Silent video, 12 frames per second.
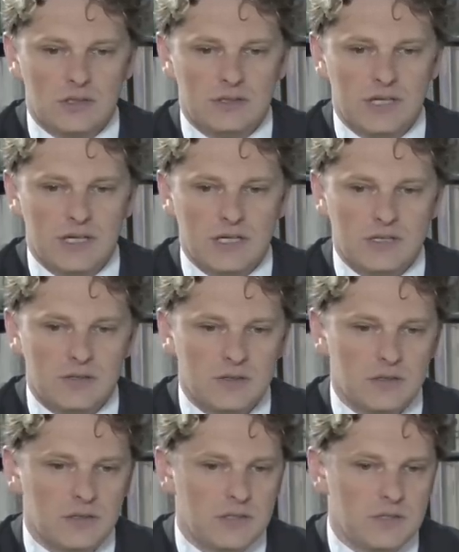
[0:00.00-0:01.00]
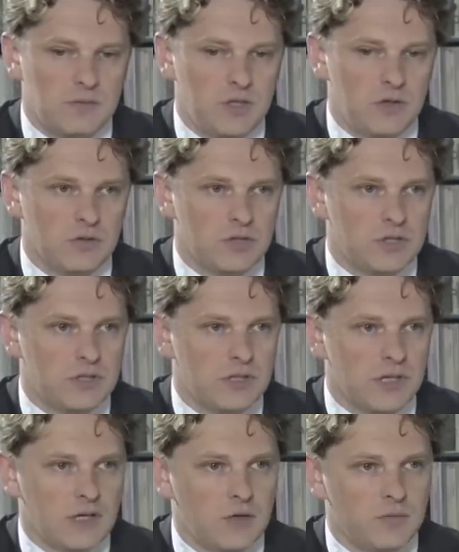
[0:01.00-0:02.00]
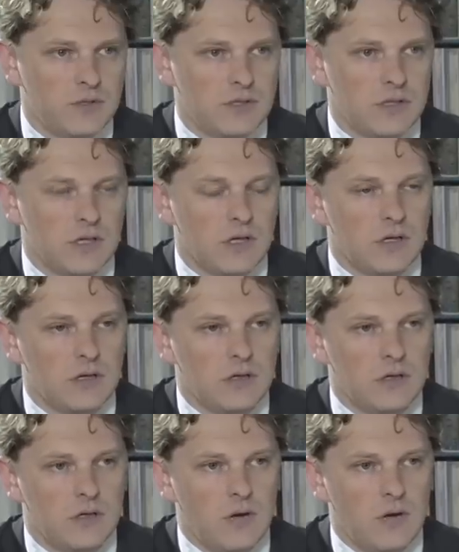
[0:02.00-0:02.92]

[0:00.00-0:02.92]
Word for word: teraz e, jest milion trzysta, jak Komisja e,